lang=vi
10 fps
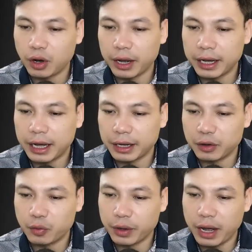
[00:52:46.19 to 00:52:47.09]
cố kia
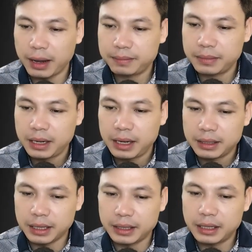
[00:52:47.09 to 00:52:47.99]
về đây để ám
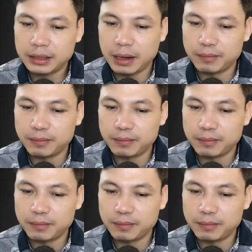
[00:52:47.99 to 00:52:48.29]
quẻ.